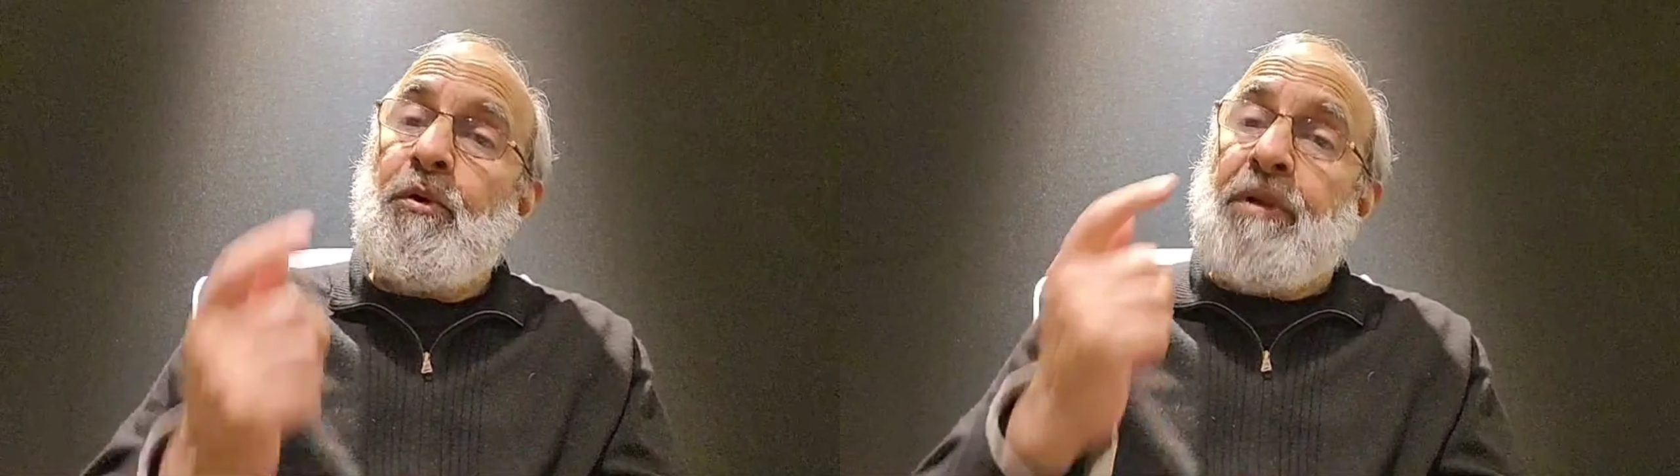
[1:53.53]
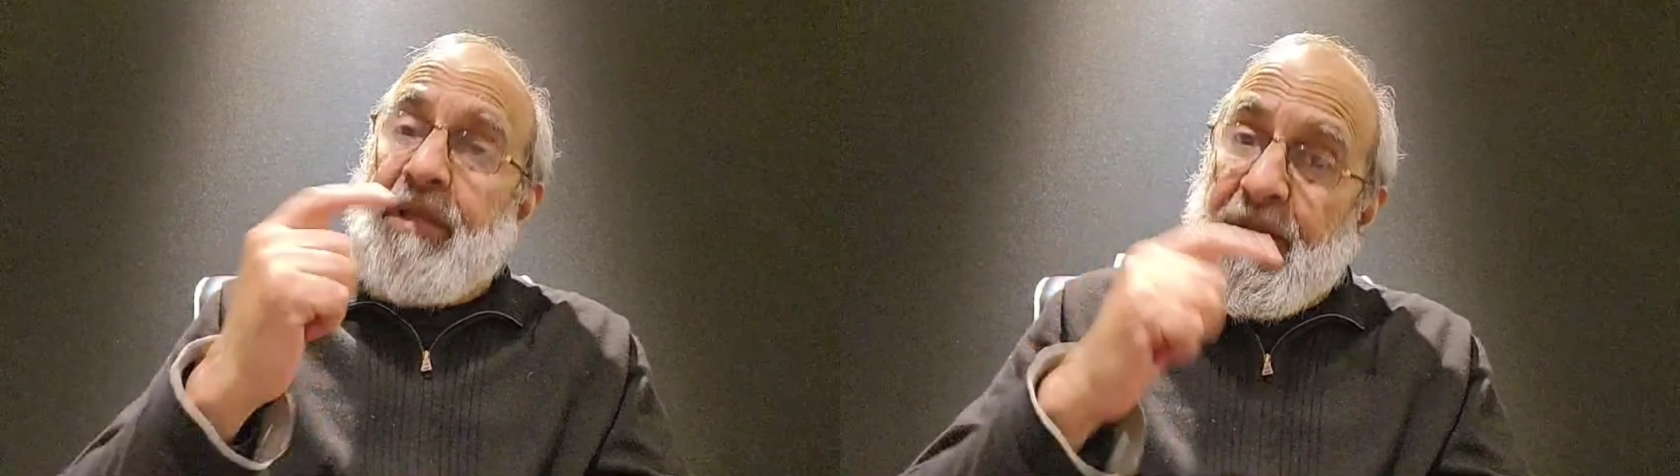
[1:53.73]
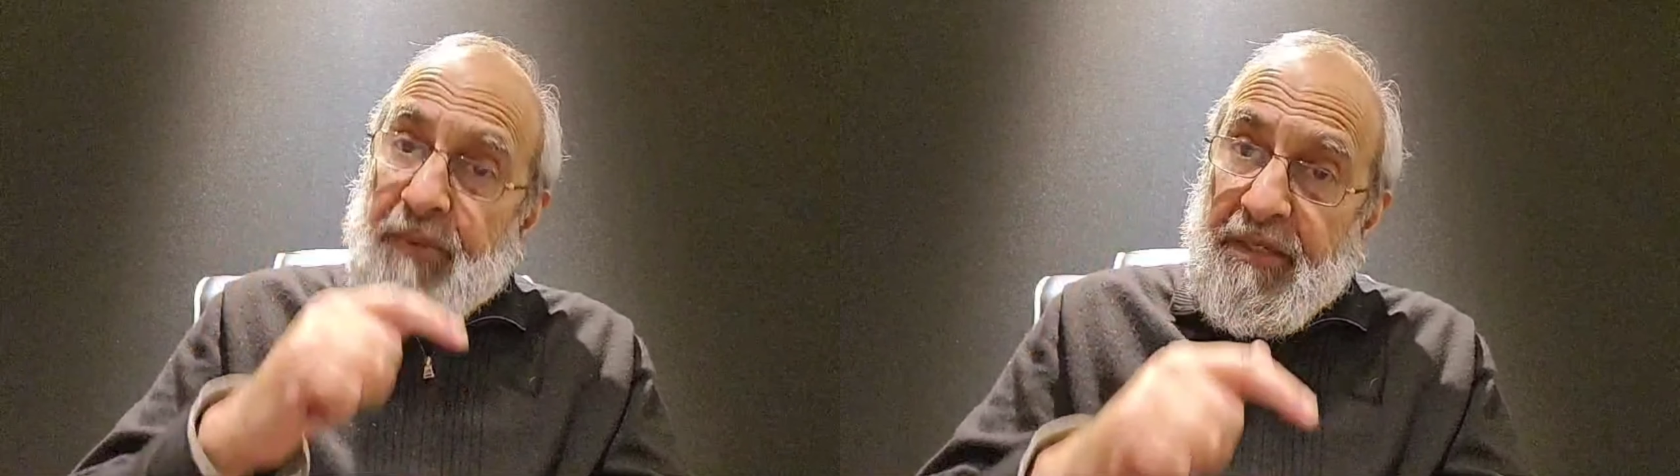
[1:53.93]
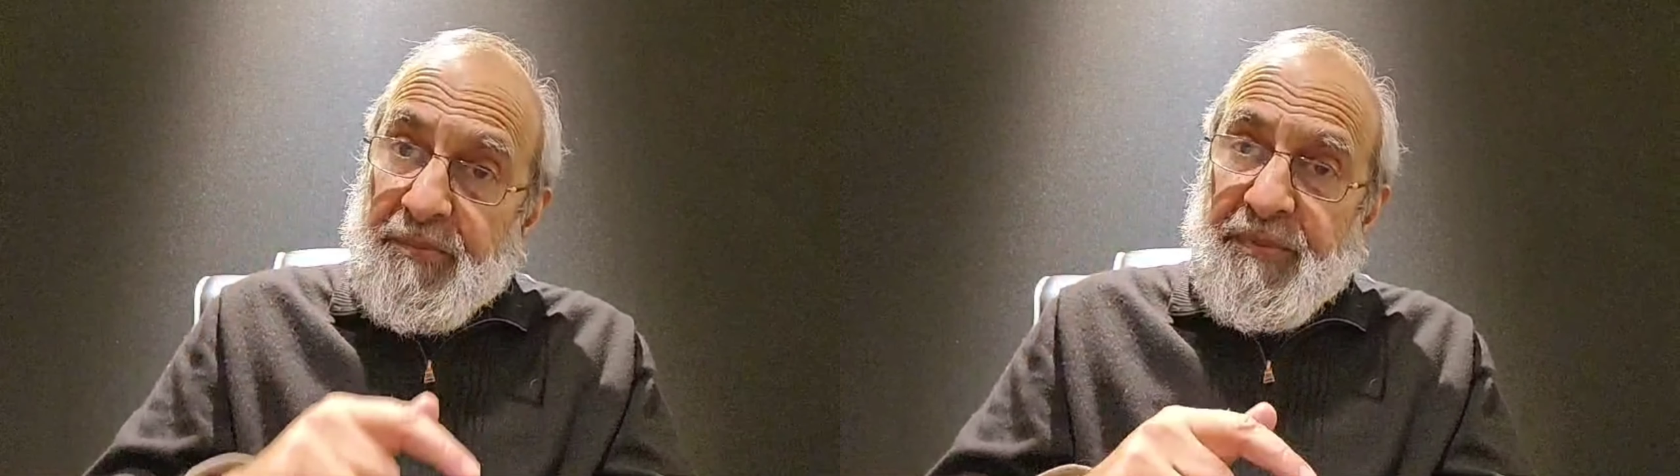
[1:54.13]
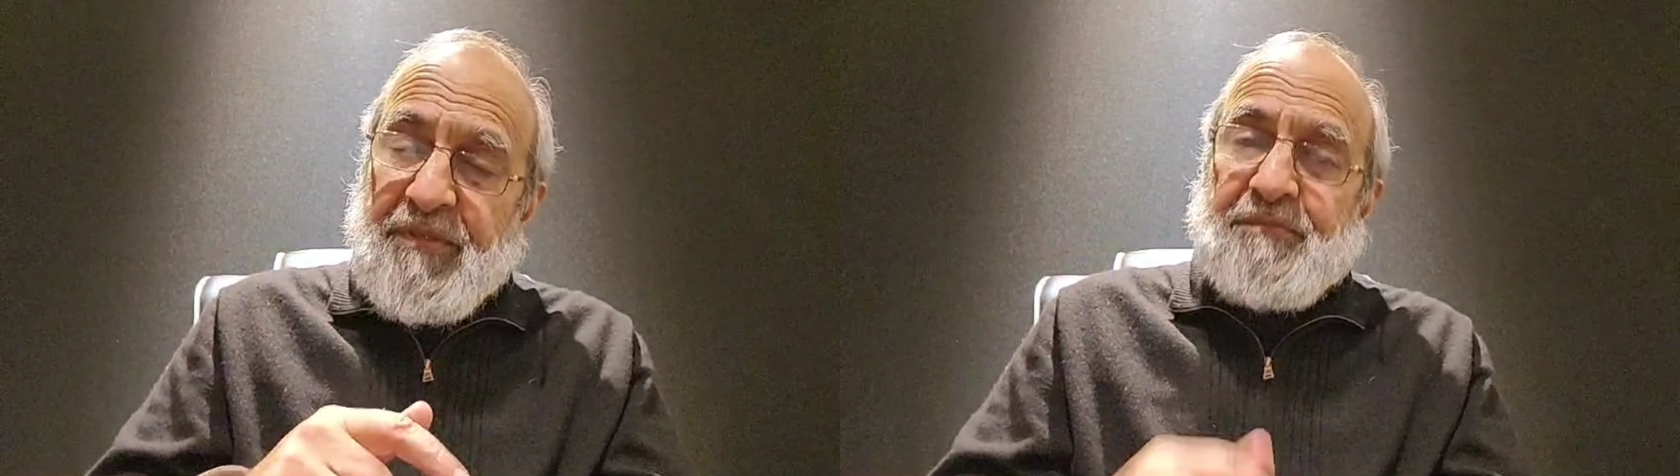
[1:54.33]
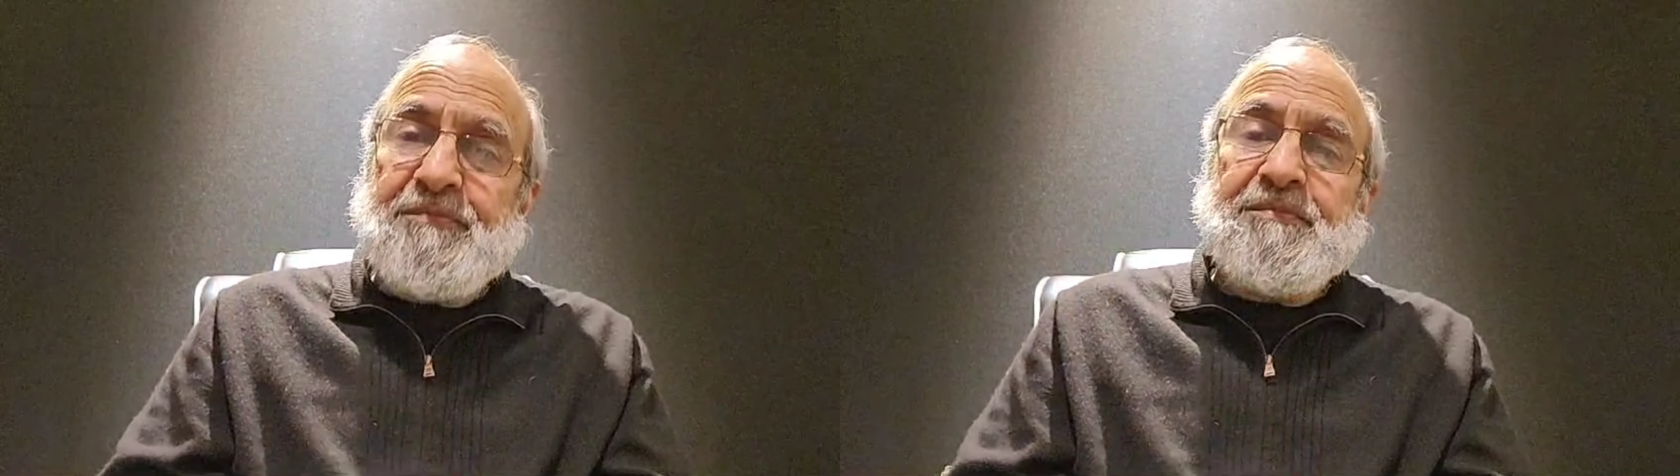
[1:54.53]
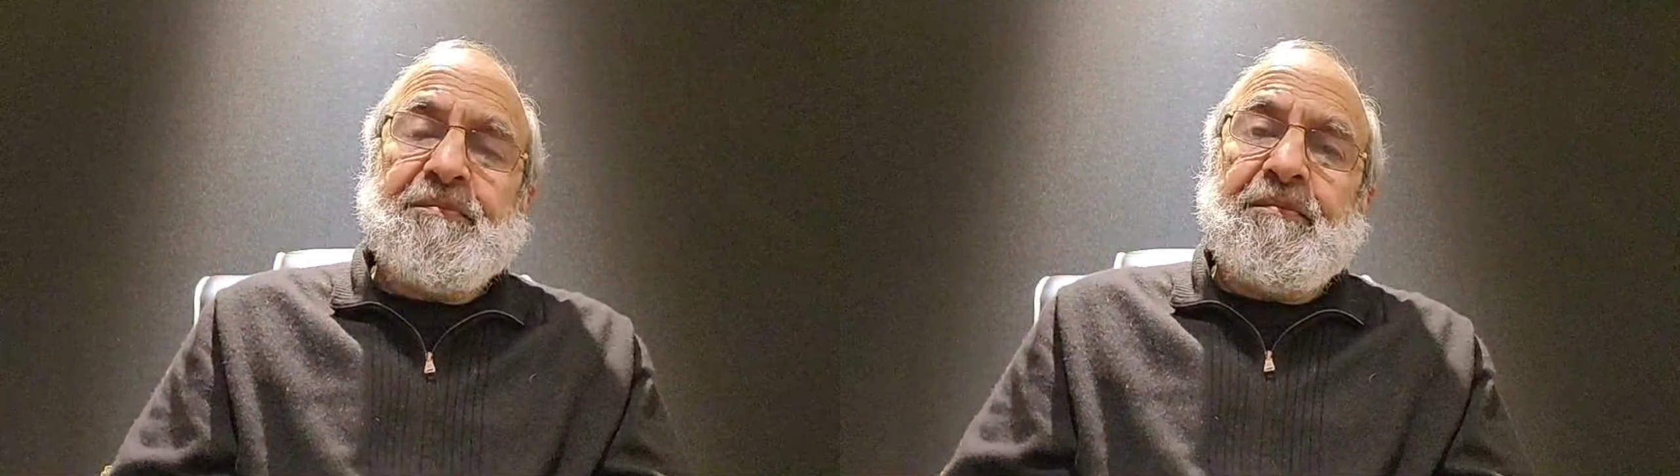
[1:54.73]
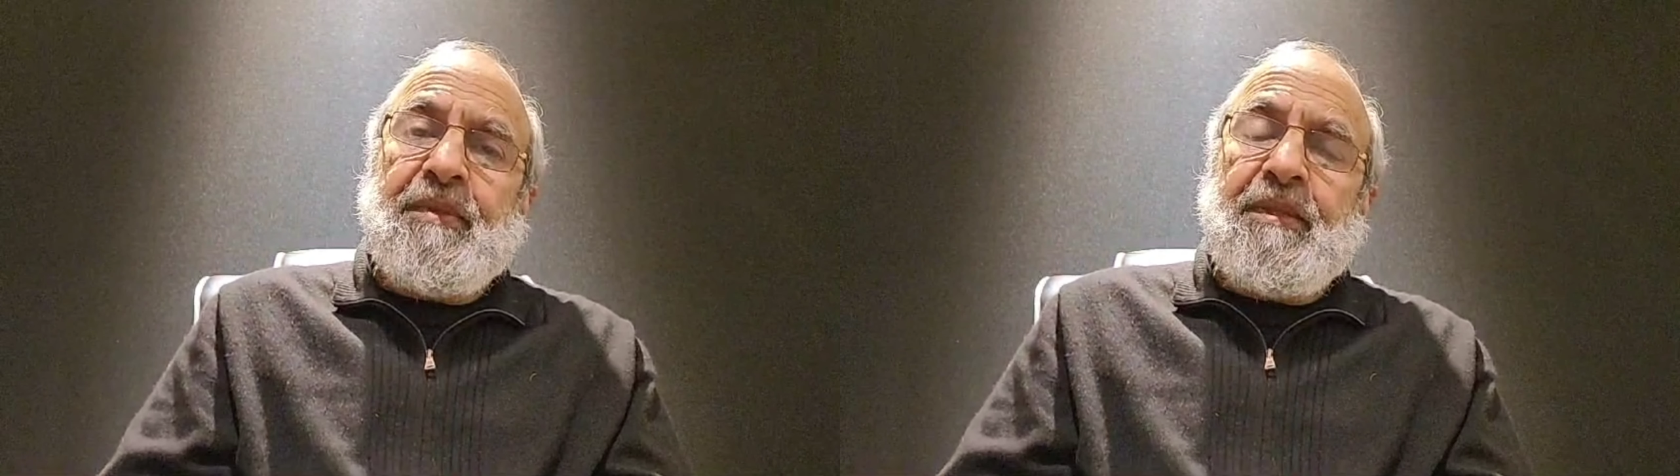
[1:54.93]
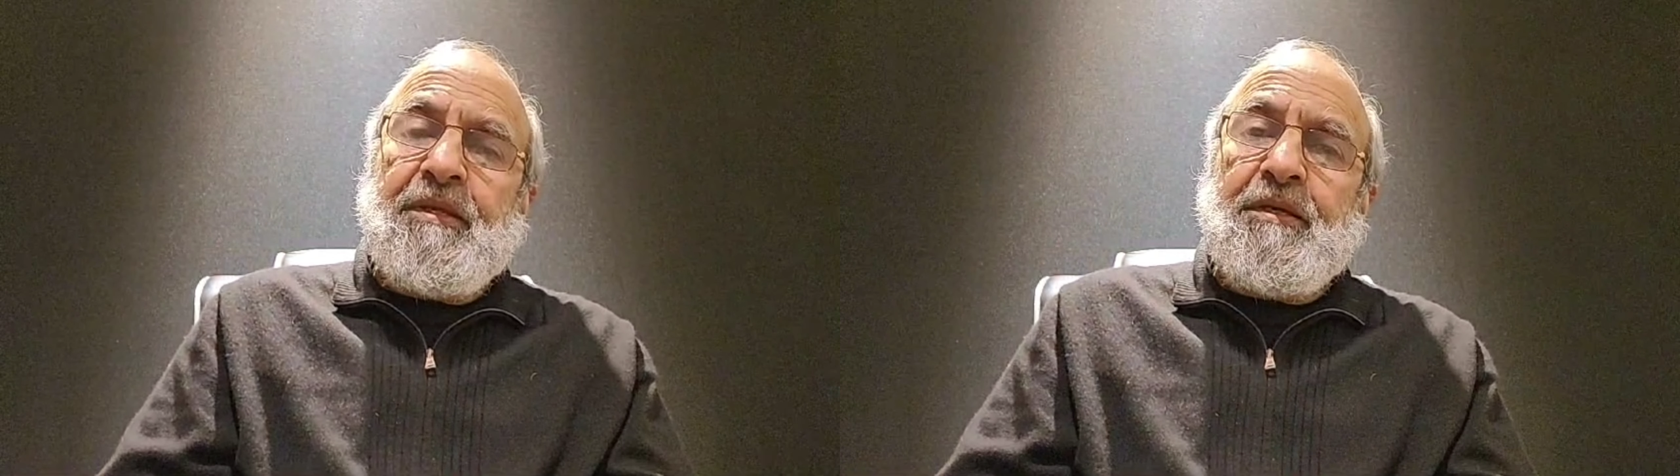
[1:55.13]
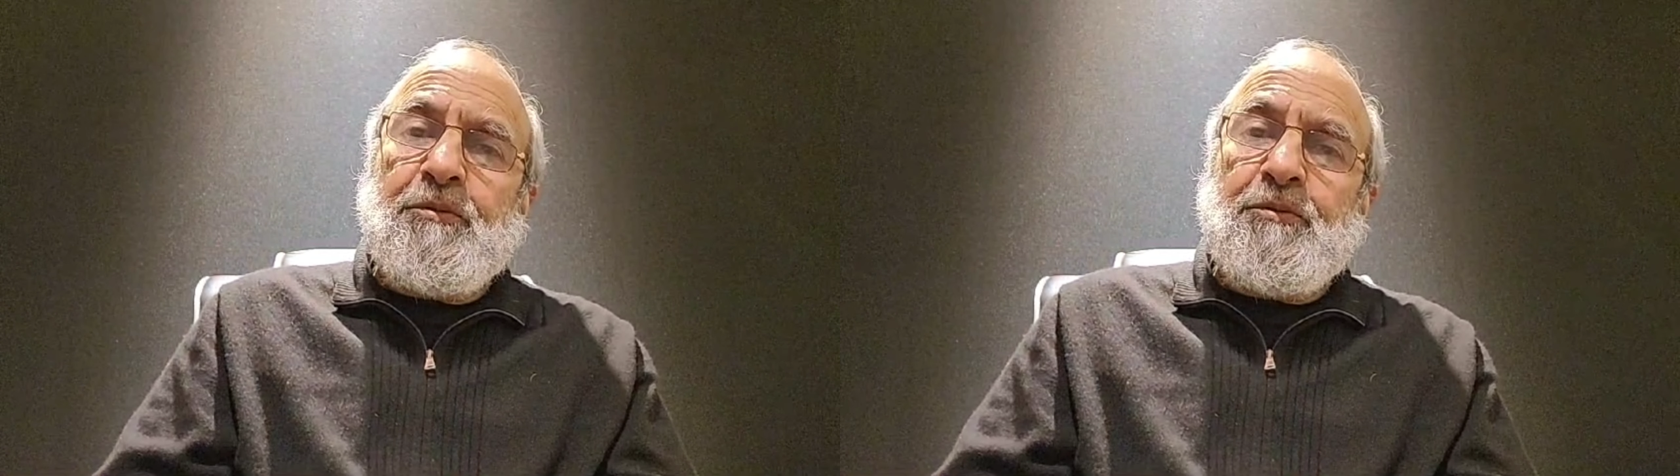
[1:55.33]
और ये बात भी
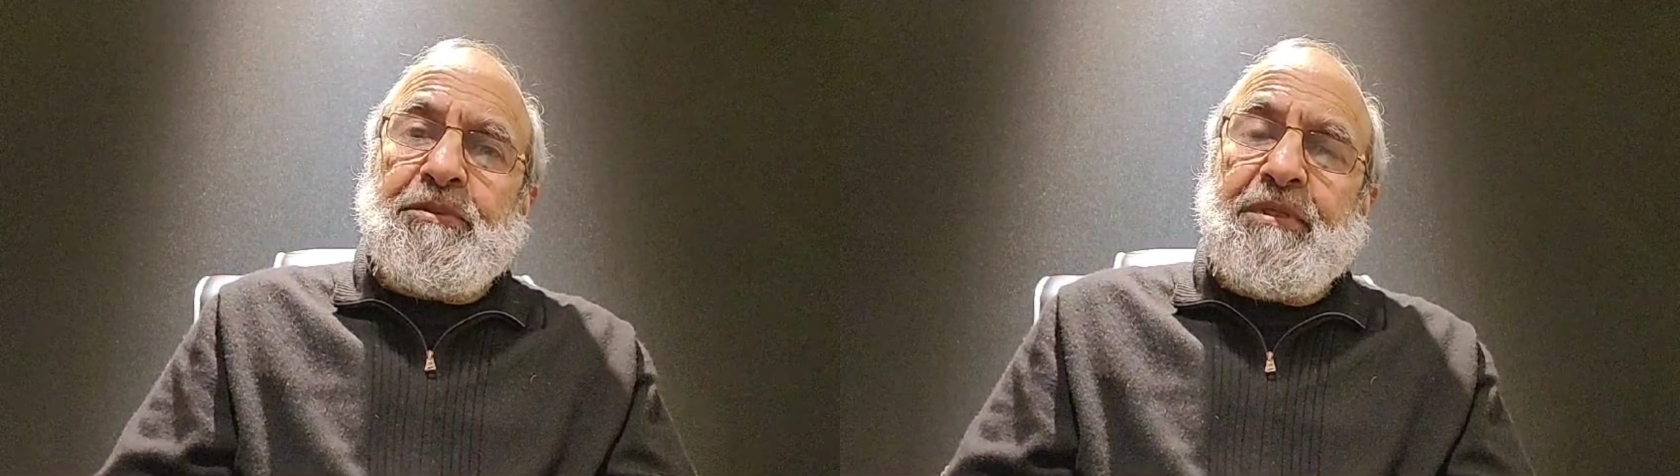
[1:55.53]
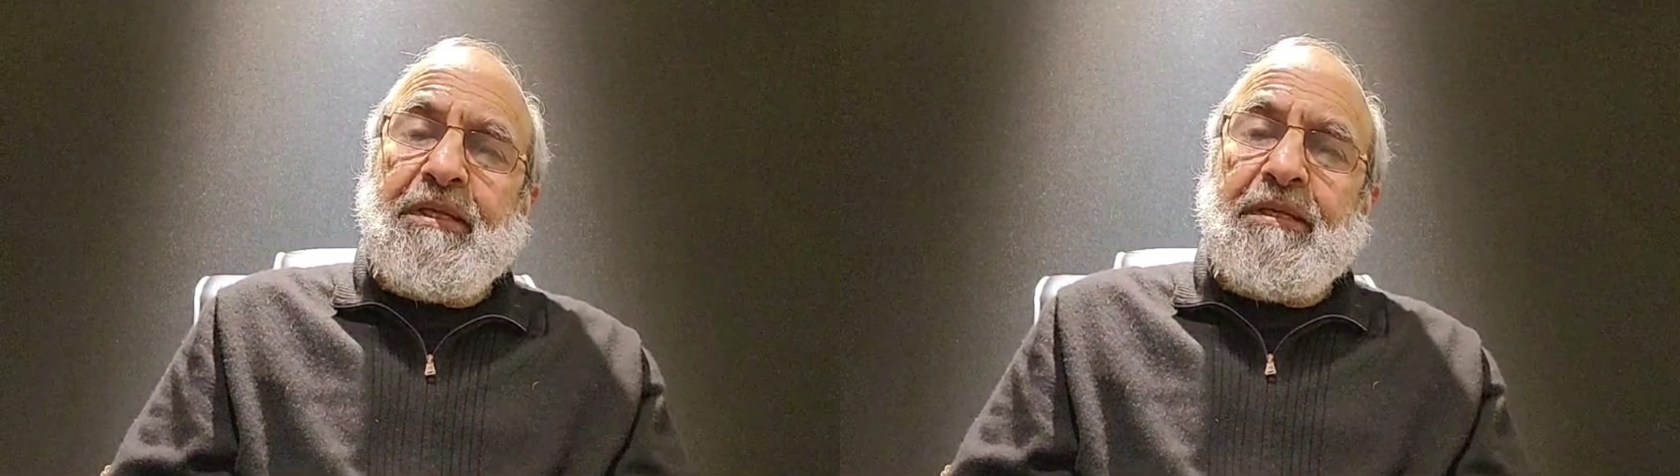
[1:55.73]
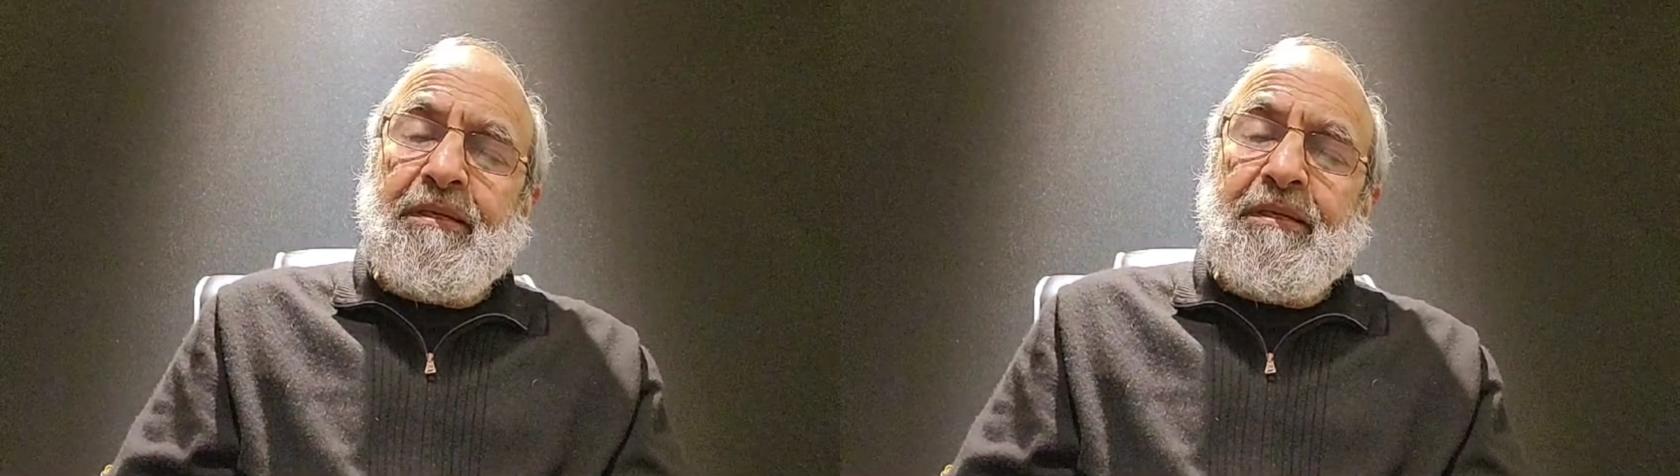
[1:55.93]
कि उसने